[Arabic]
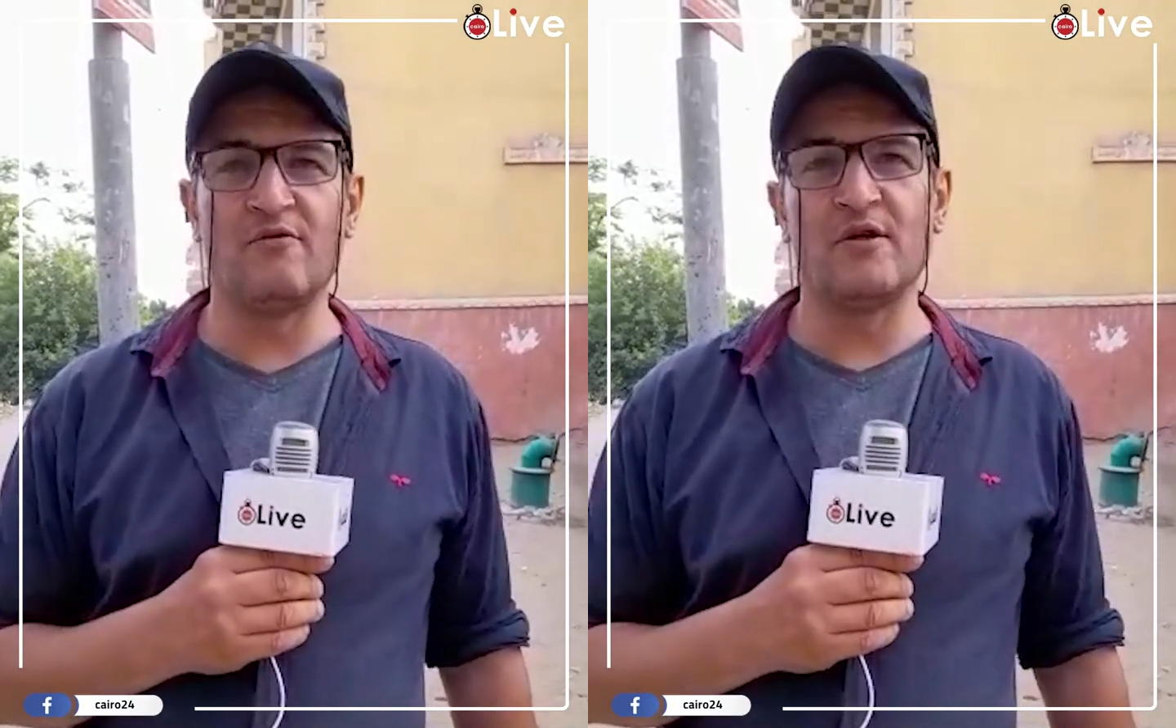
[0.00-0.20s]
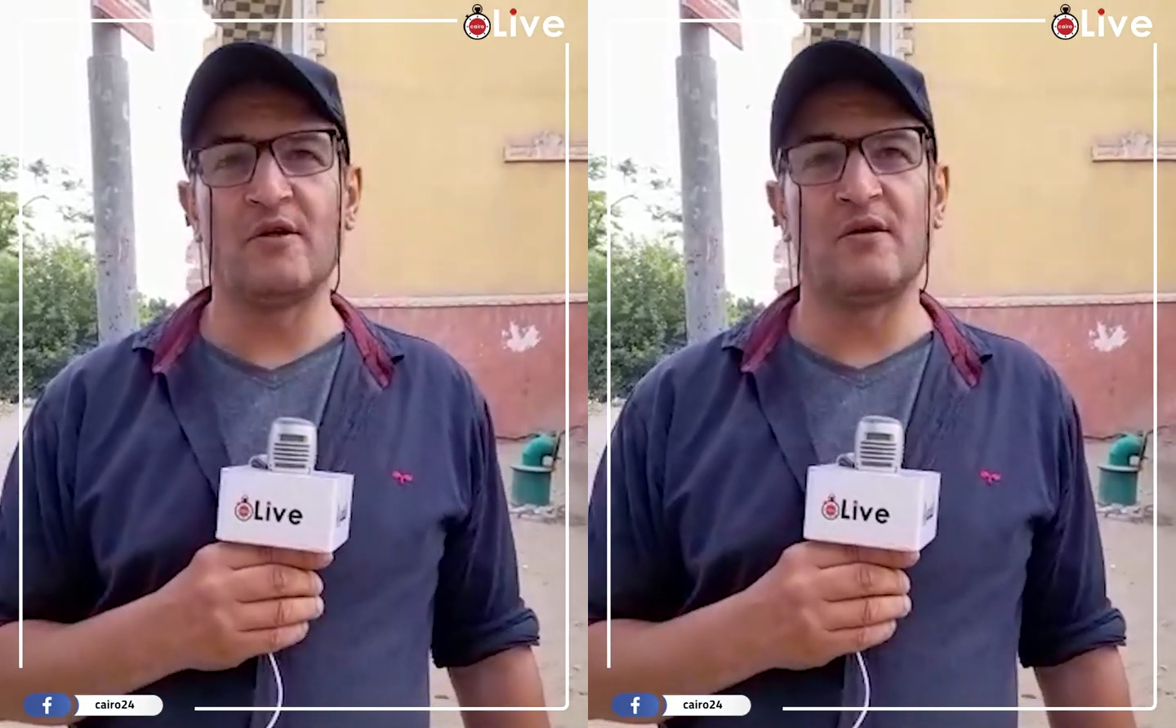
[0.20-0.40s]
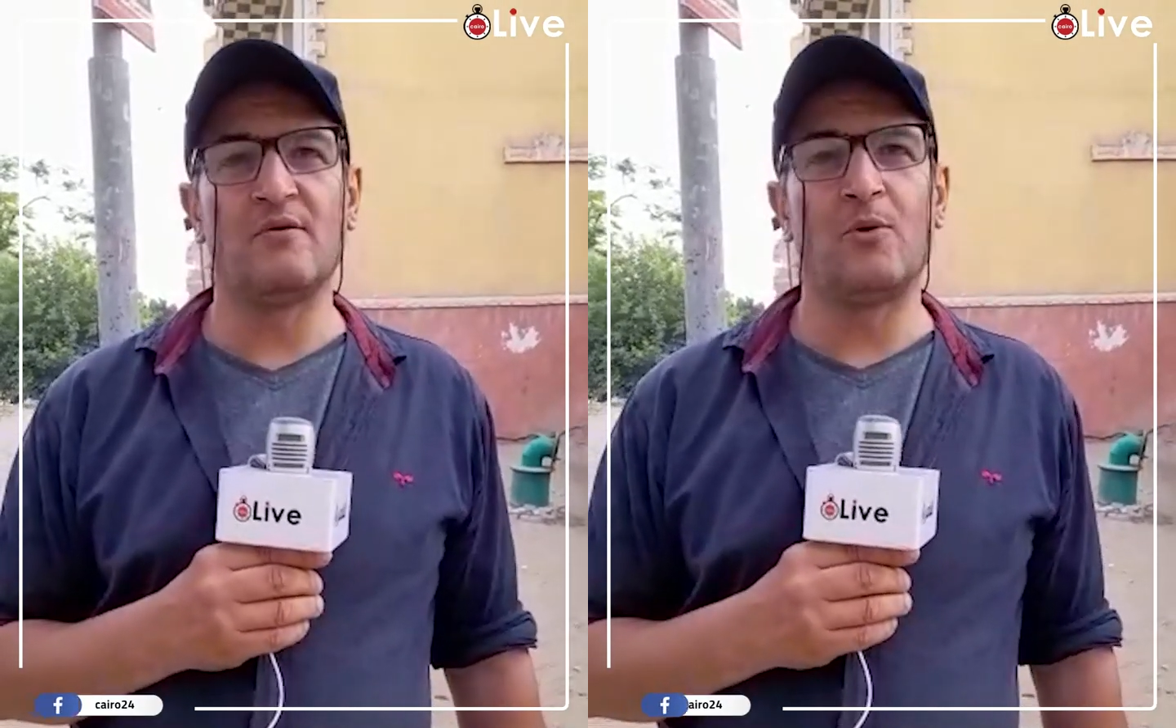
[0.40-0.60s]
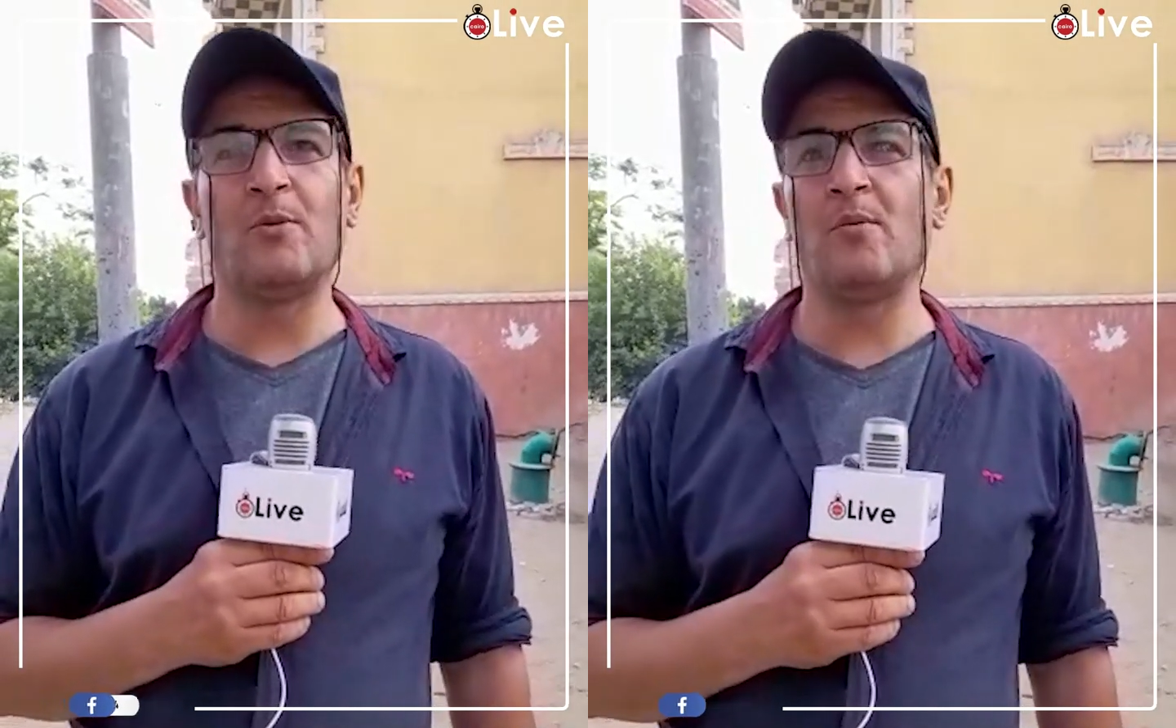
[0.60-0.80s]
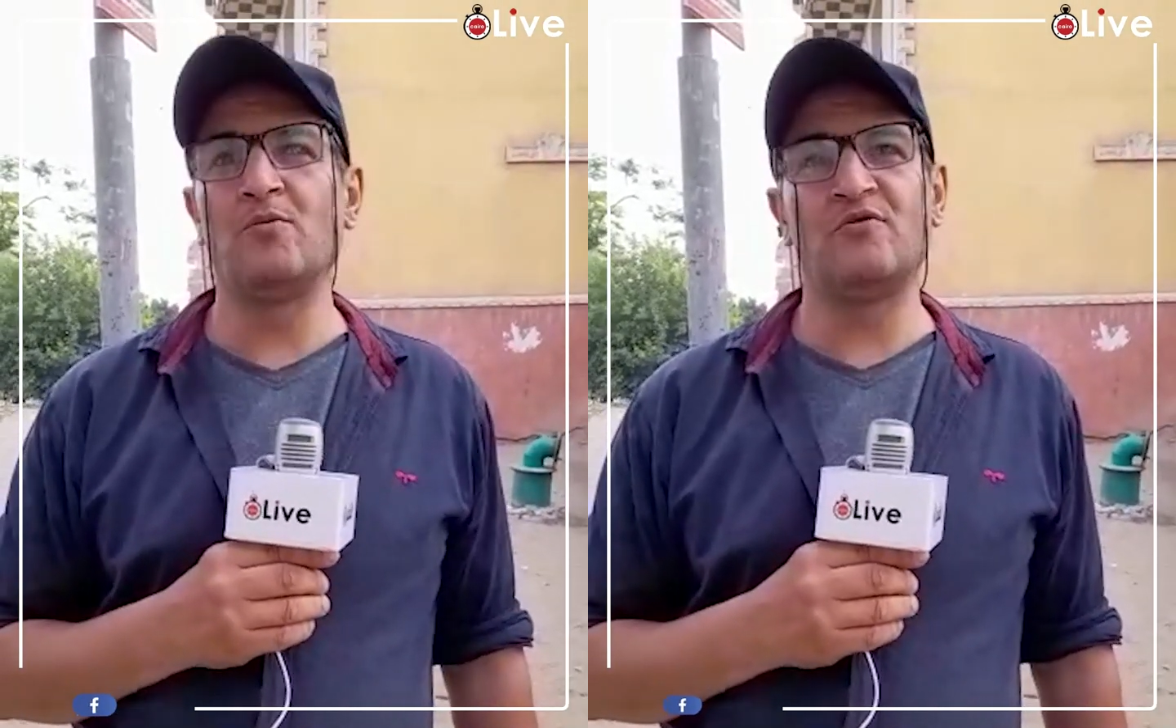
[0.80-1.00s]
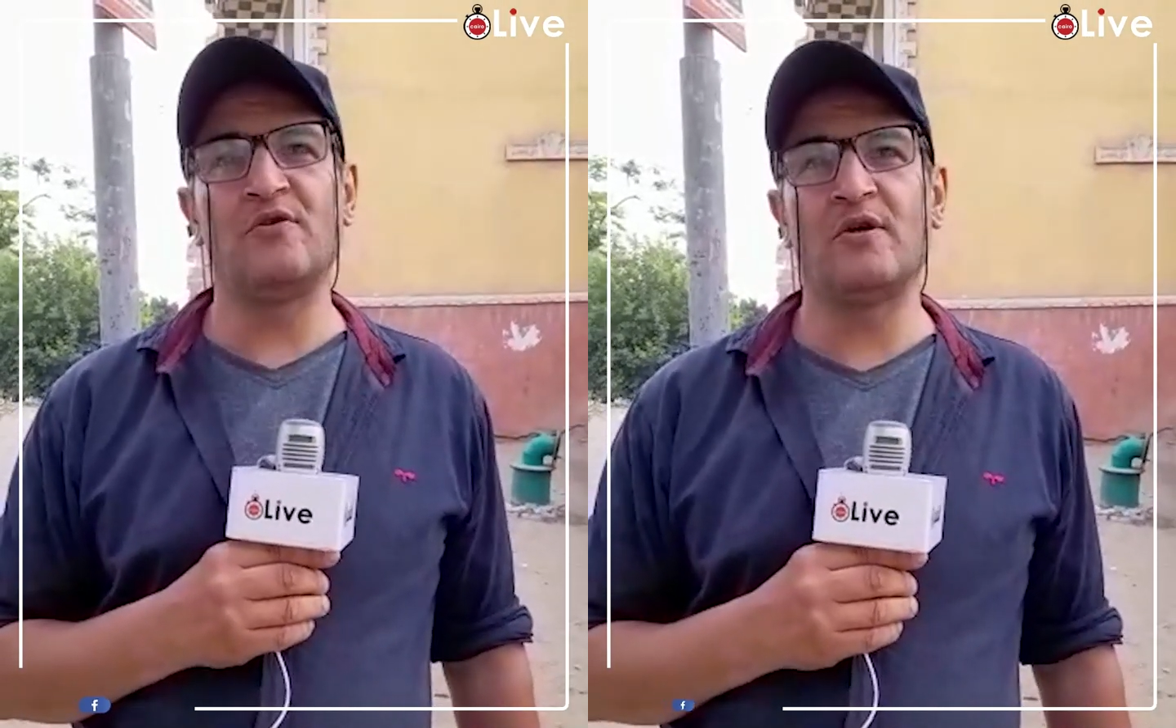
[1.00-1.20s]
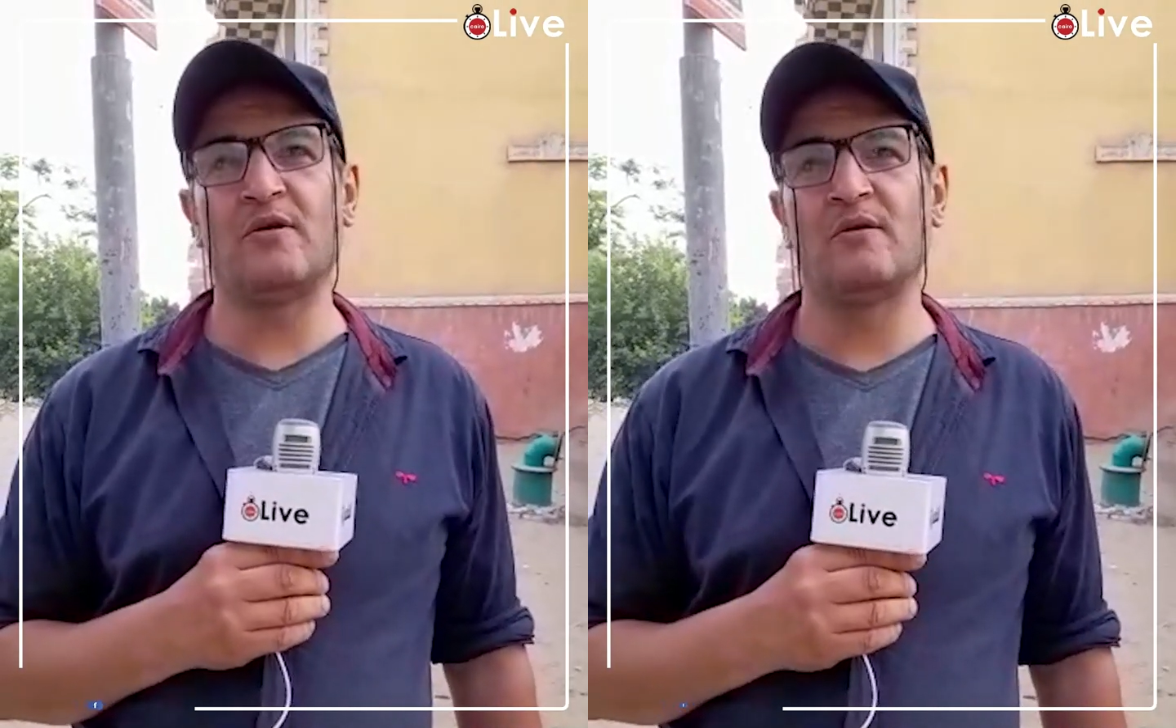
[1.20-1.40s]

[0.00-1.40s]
فكره وانا بموت فيها